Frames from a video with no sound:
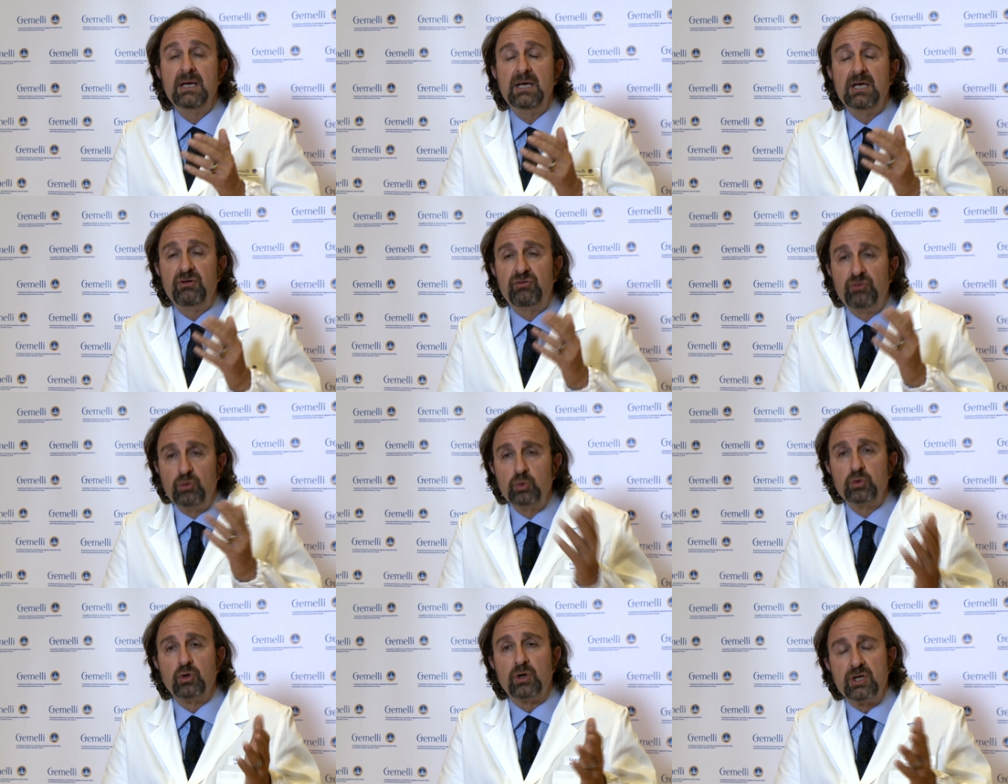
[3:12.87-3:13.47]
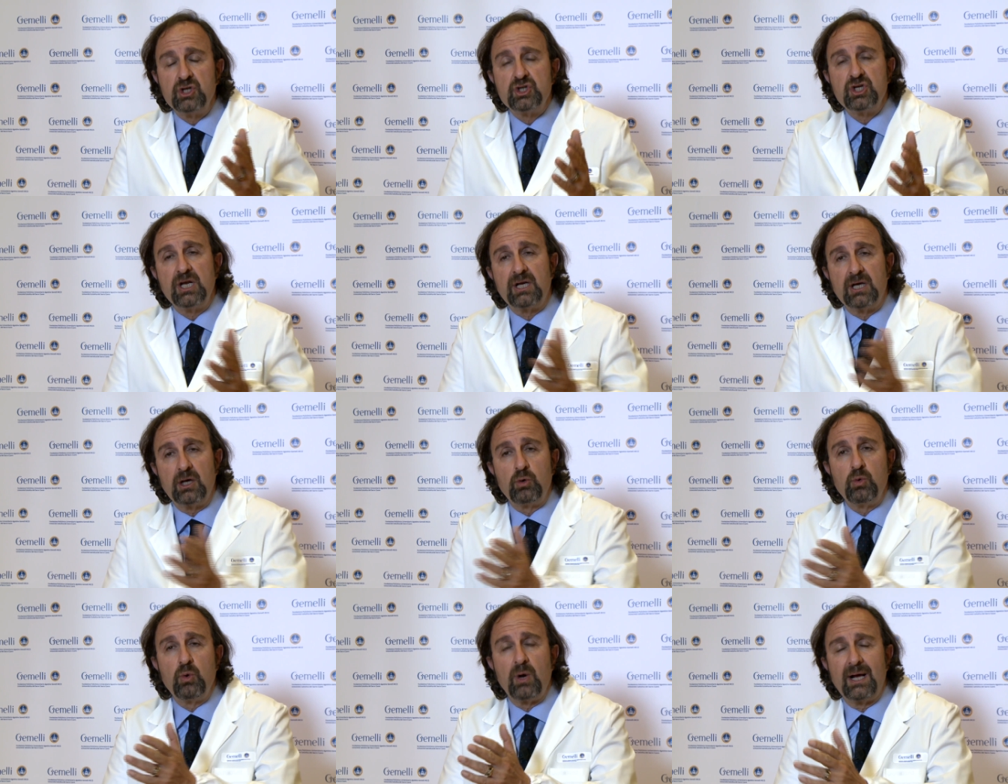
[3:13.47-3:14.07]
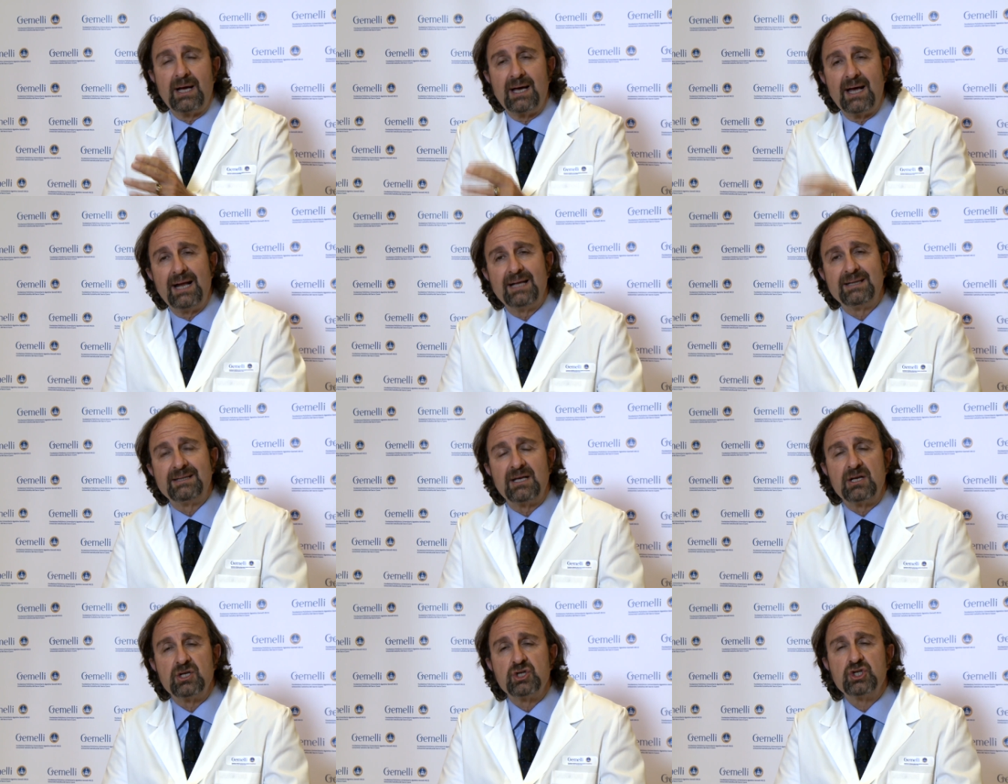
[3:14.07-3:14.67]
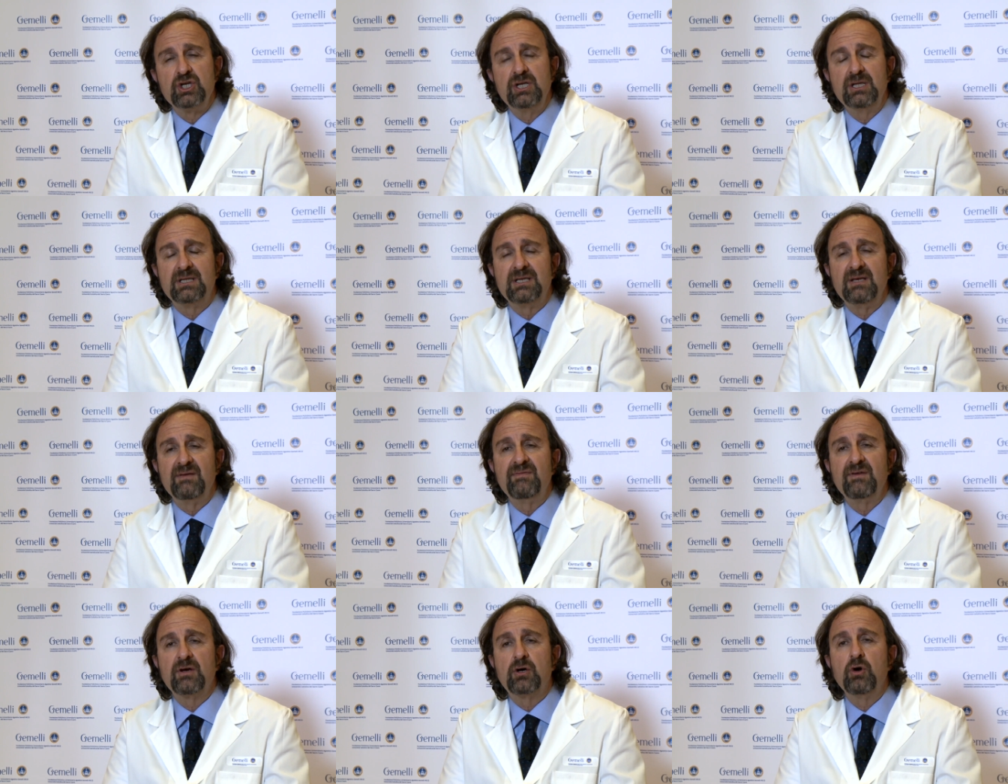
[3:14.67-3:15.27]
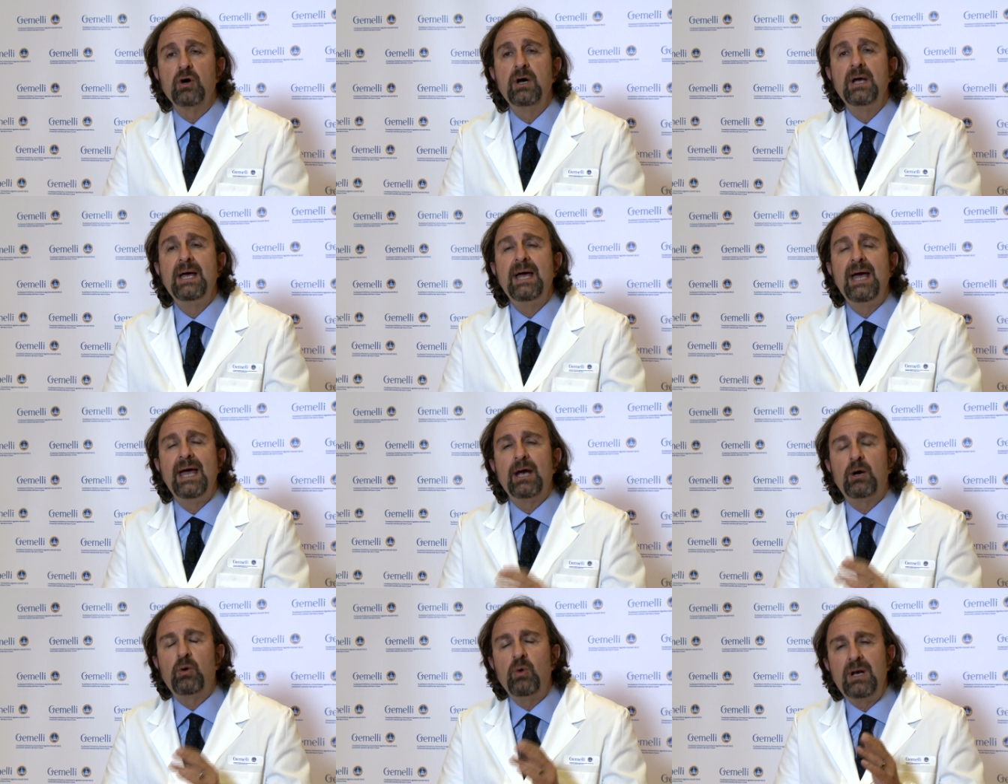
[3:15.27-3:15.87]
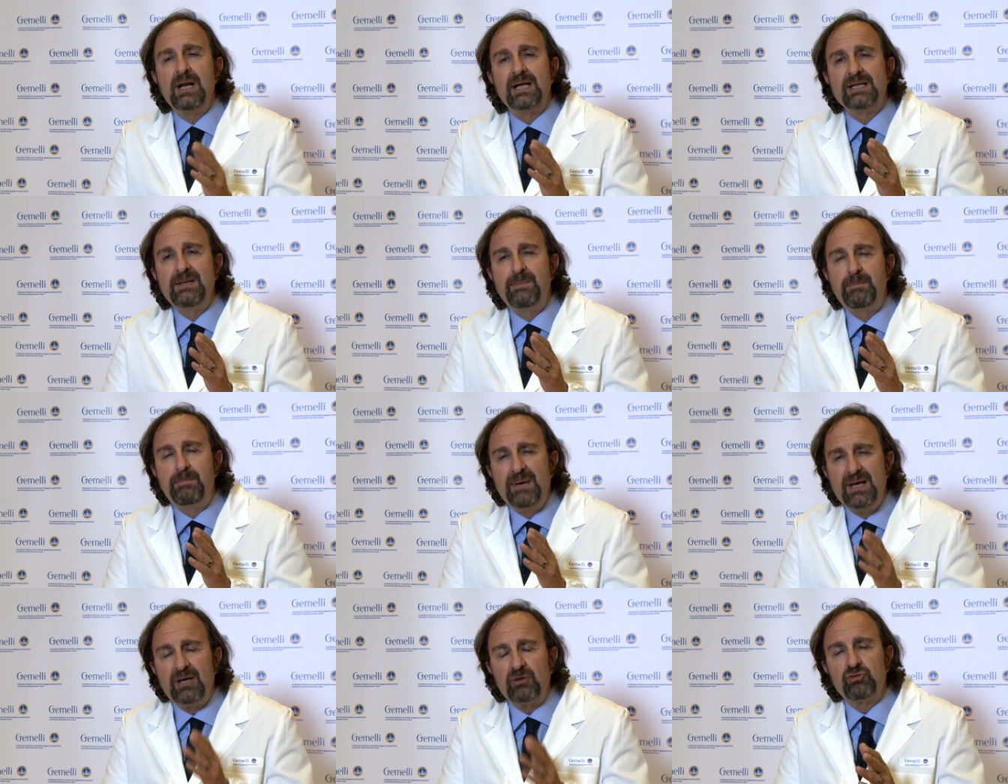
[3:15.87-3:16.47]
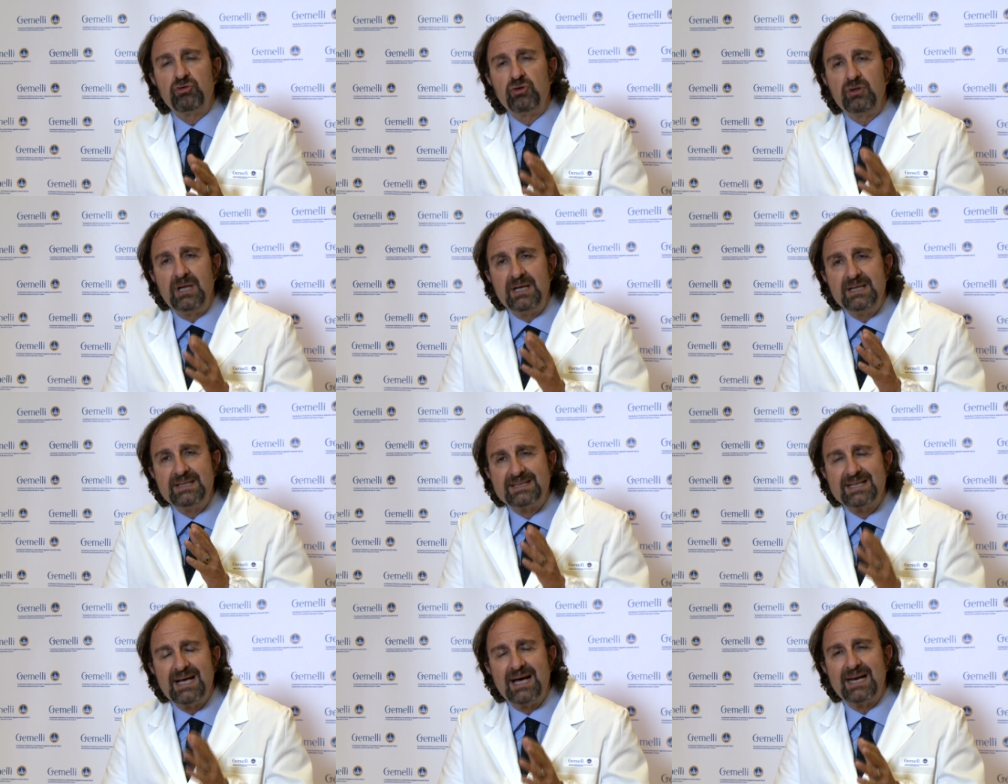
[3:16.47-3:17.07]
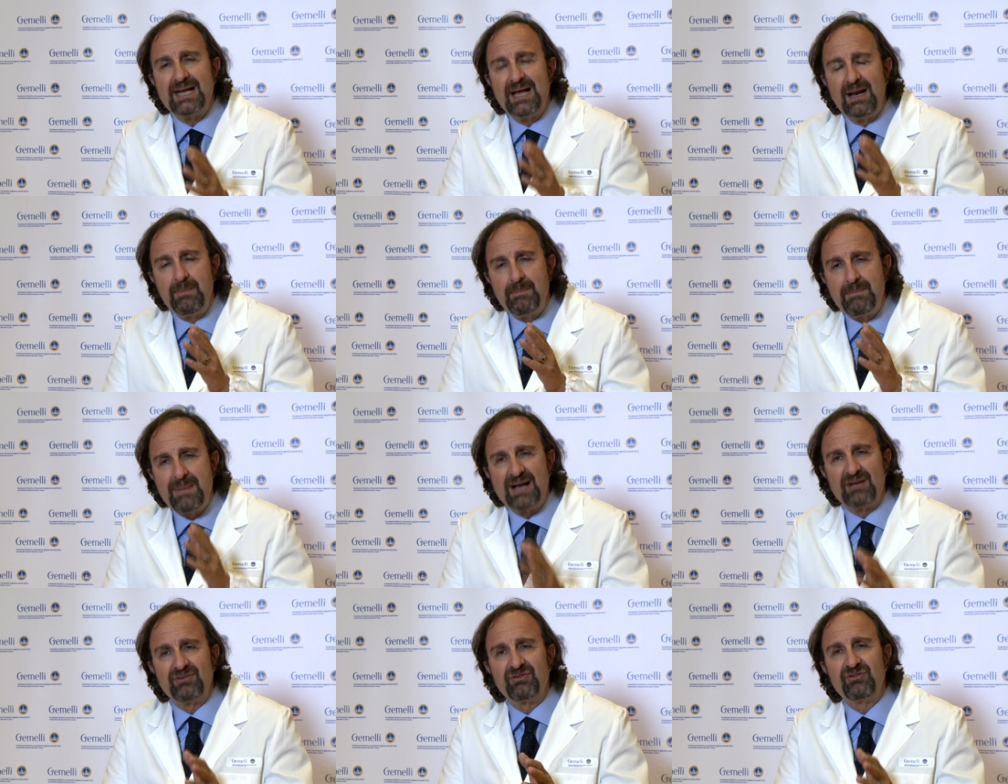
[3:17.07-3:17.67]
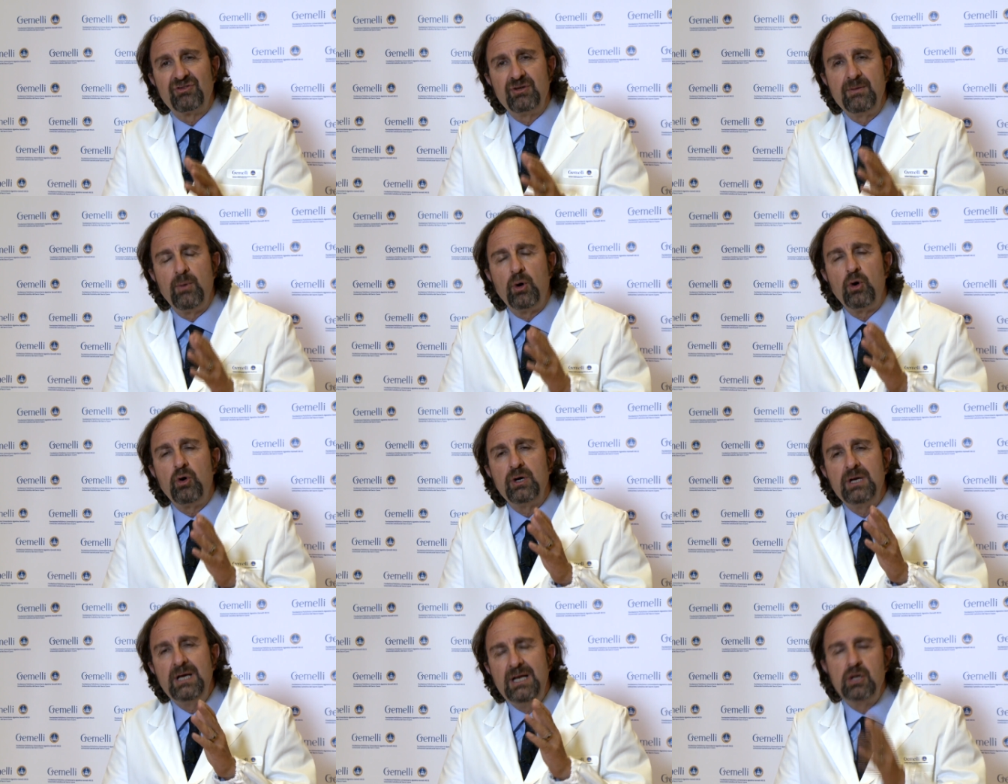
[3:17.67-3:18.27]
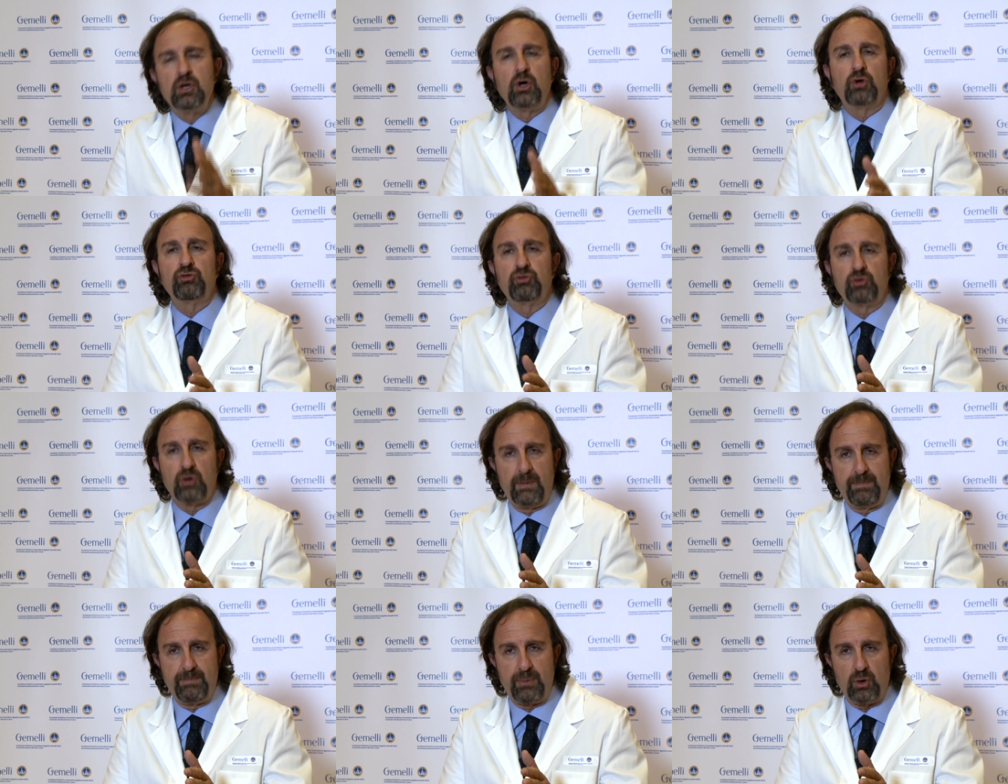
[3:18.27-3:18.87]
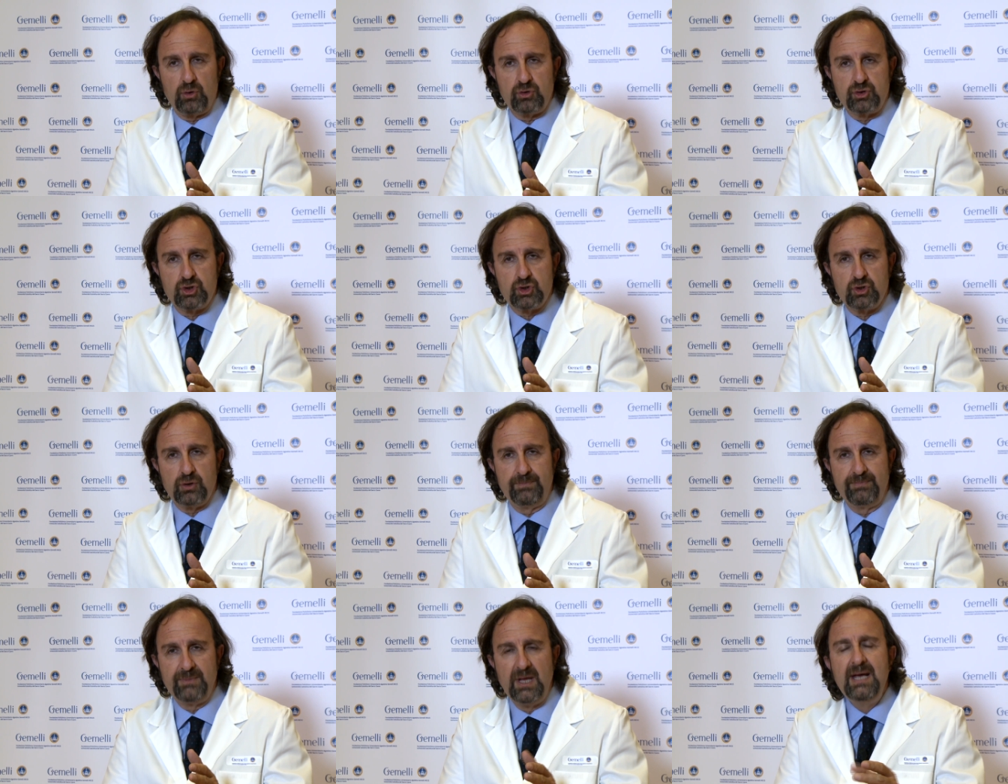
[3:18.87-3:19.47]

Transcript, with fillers: Istituto di Ricerca e Cura a Carattere Scientifico, è quella di personalizzare al massimo il nostro approccio.